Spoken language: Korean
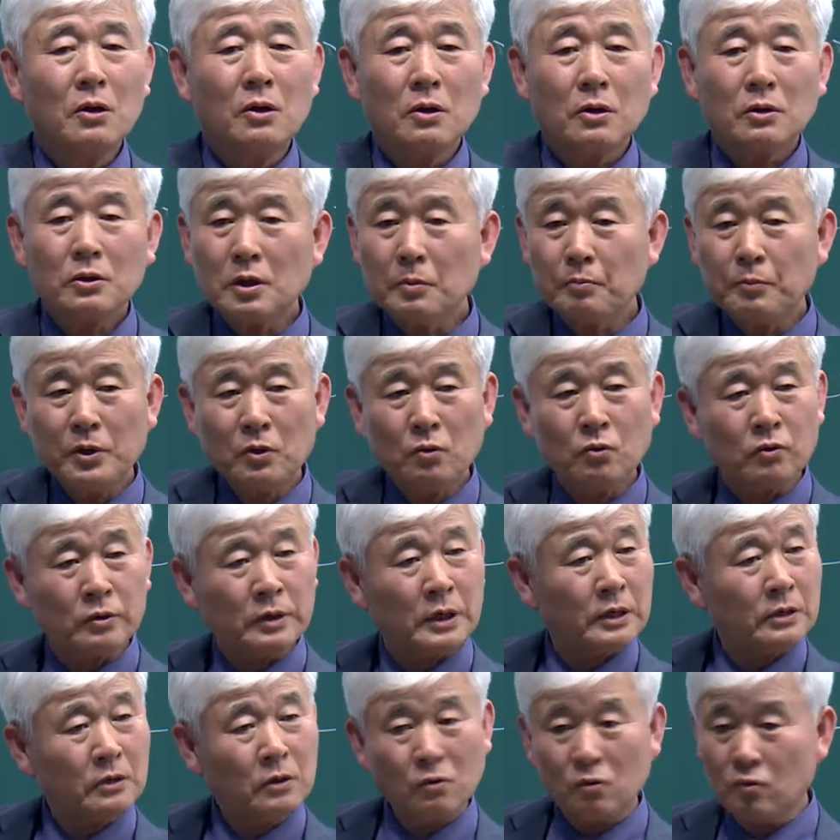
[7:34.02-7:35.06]
근데
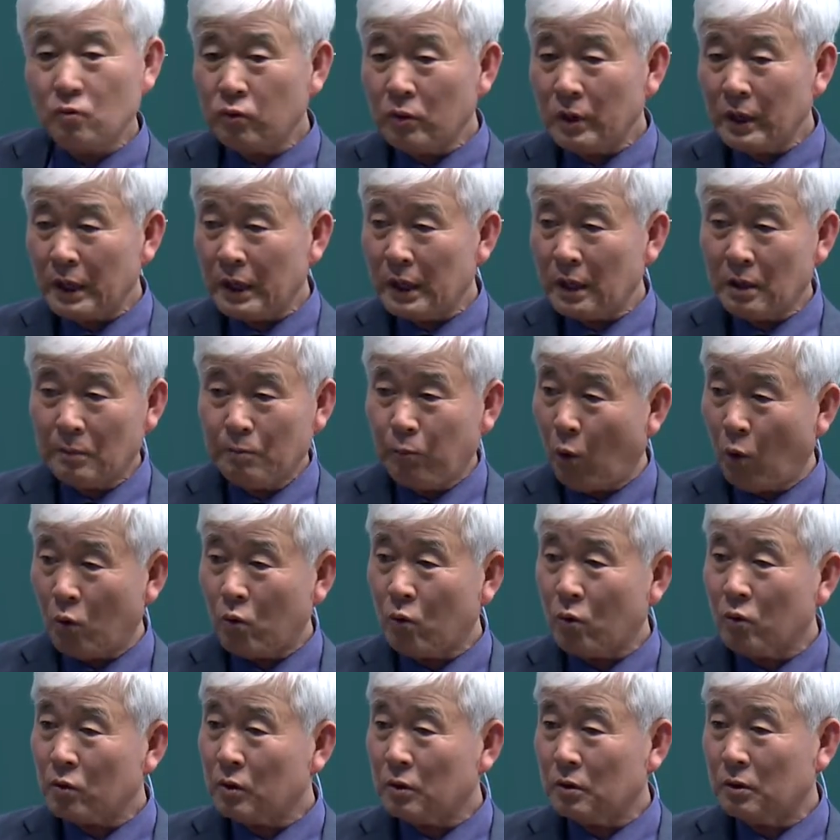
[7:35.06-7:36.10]
미국이나 영국의
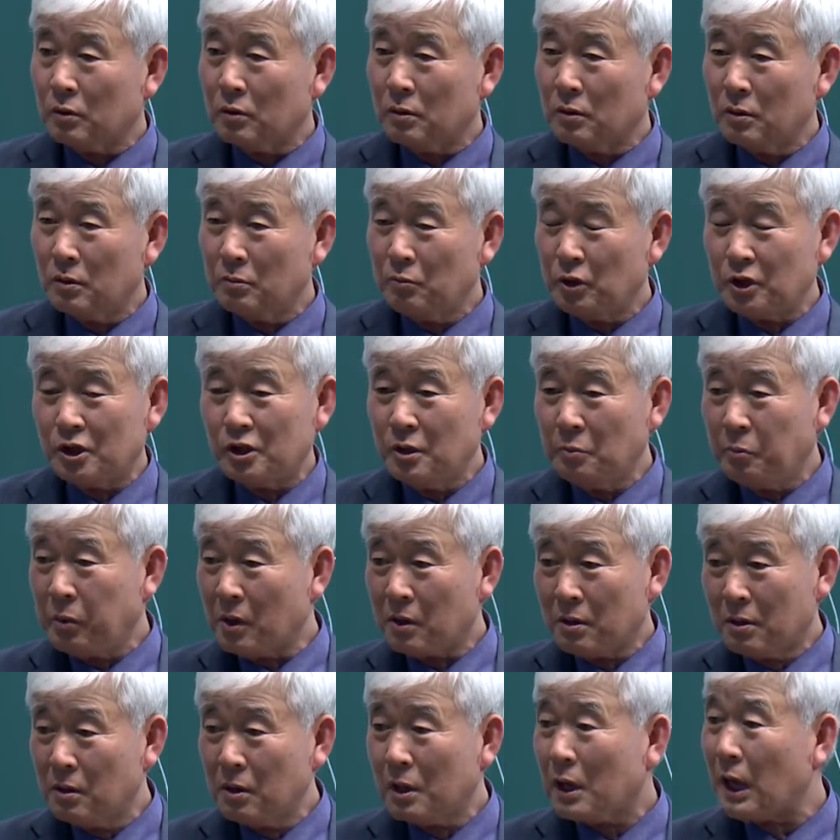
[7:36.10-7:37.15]
복권은 뭐 10억
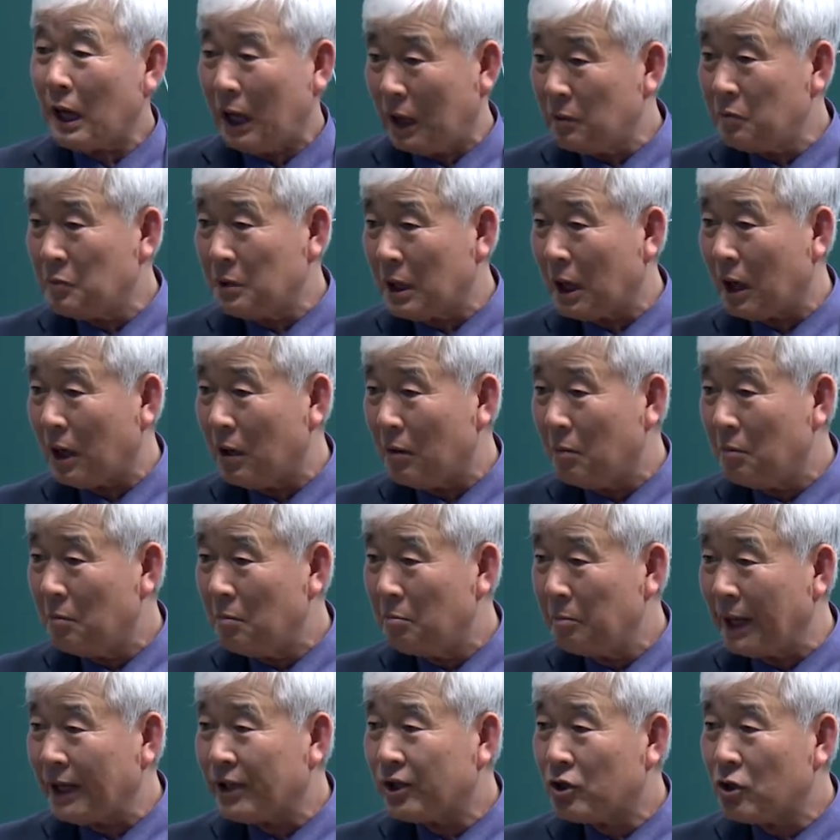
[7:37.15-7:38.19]
그런 게 아닙니다.
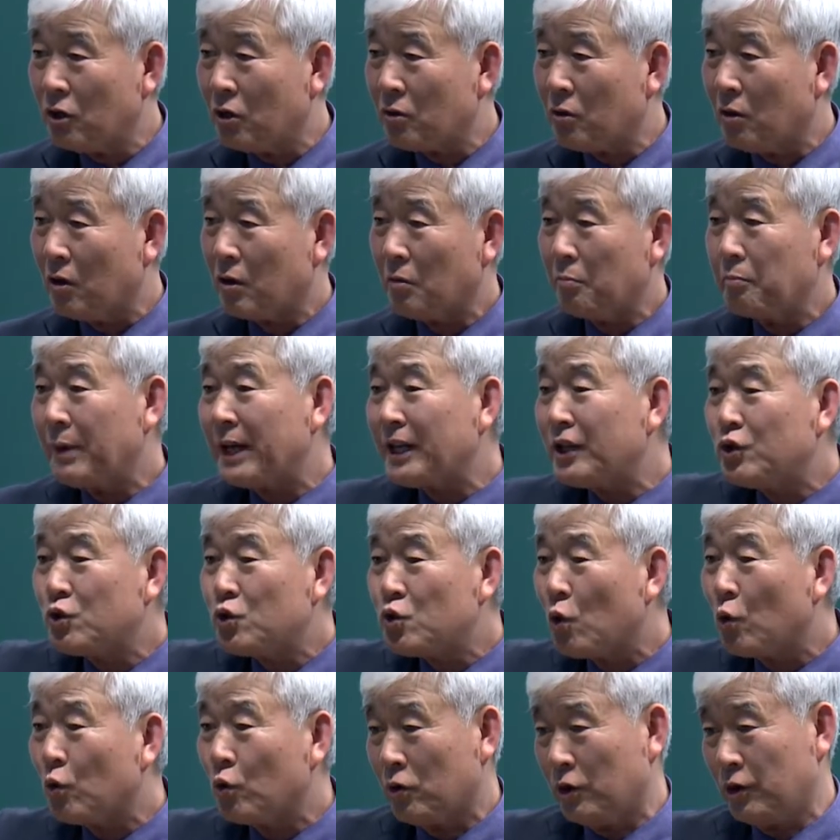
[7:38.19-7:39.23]
몇 천억, 몇
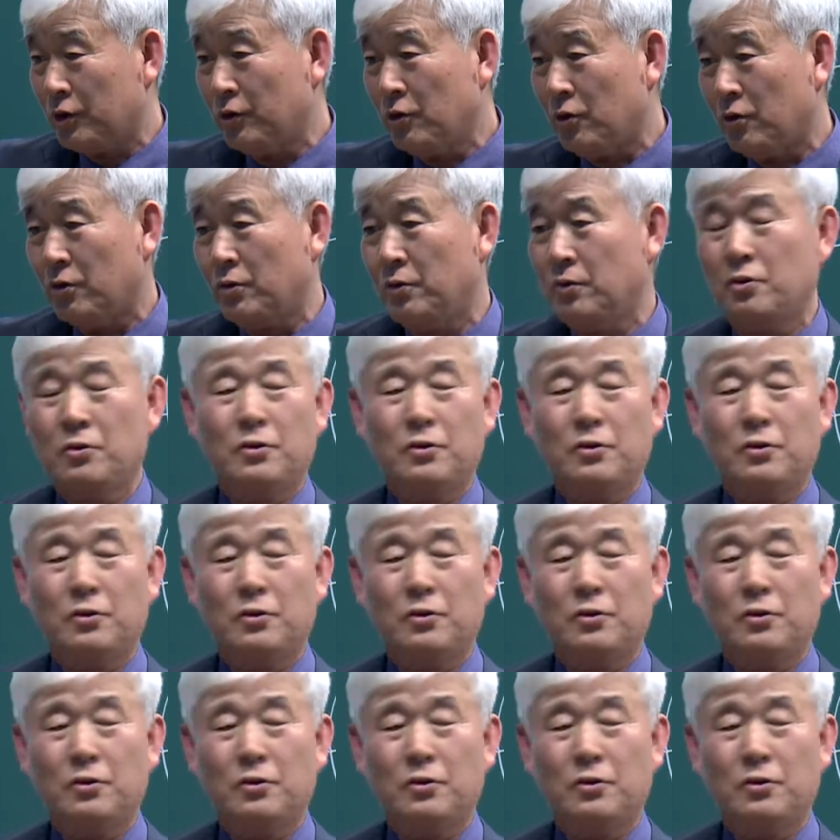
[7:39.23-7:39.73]
조 그러죠.